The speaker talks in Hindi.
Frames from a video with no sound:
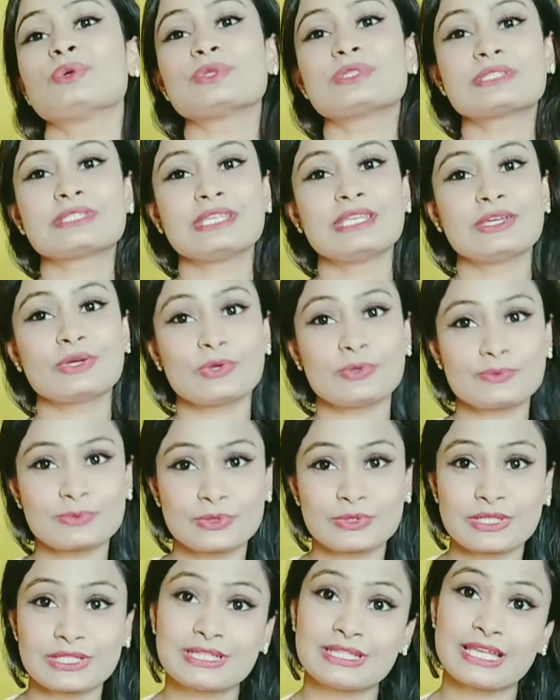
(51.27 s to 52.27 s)
रोज़ ही
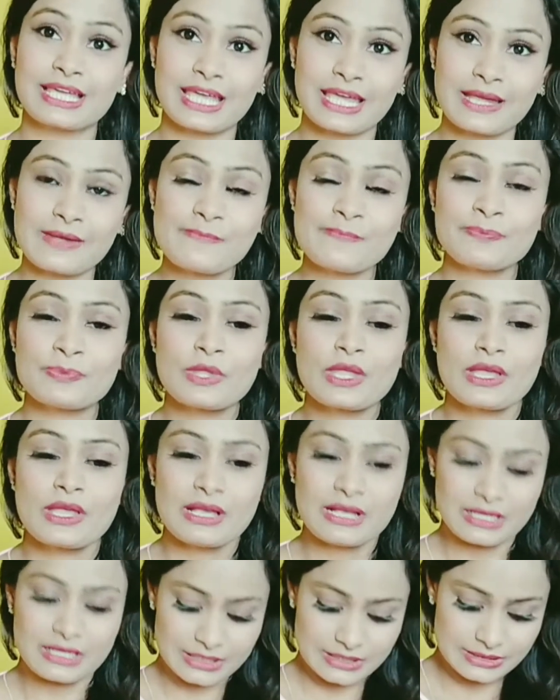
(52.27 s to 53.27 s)
खूबसूरत दिखें
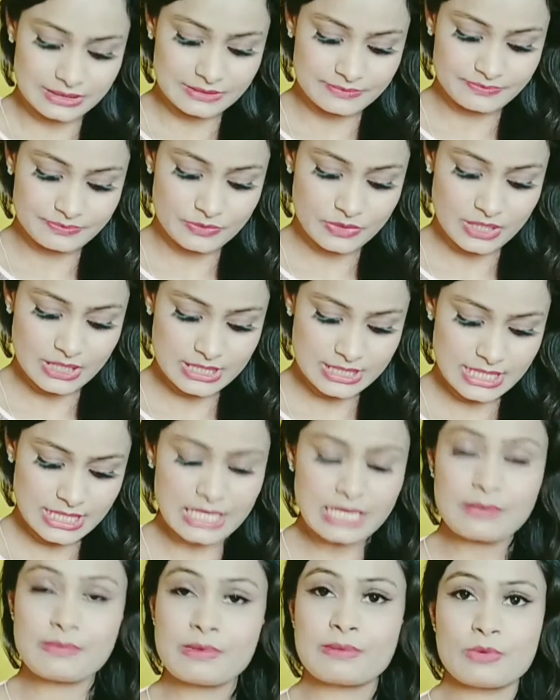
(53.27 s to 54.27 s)

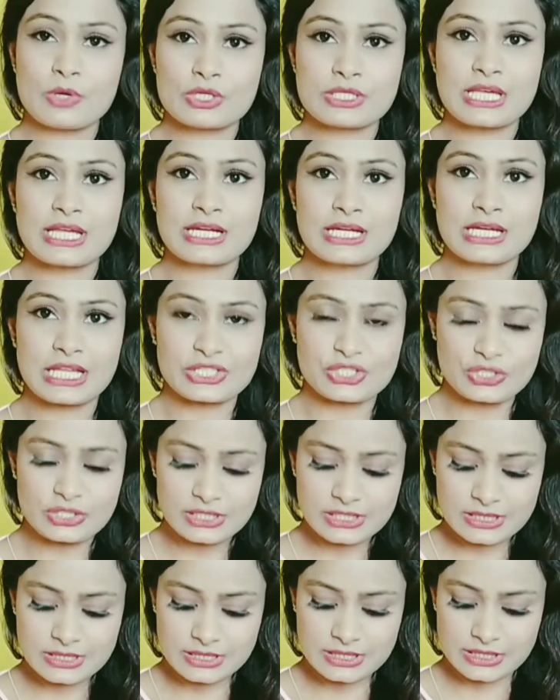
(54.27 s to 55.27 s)
इसके लिए मैं बहुत सारे
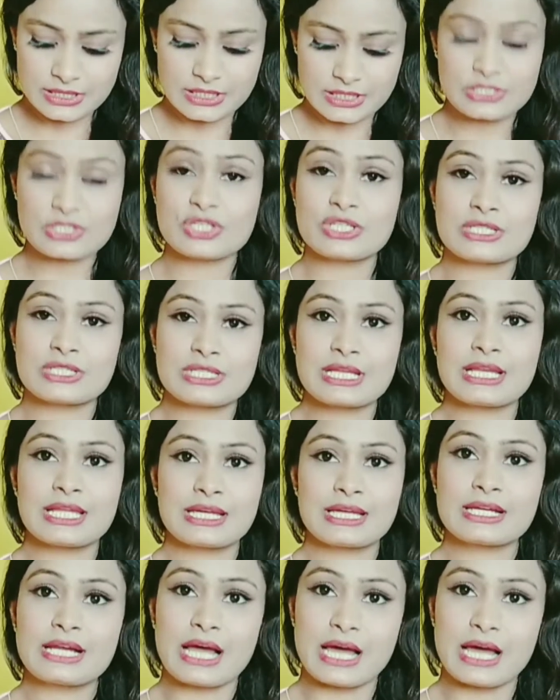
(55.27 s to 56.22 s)
नेचुरल चीज़ें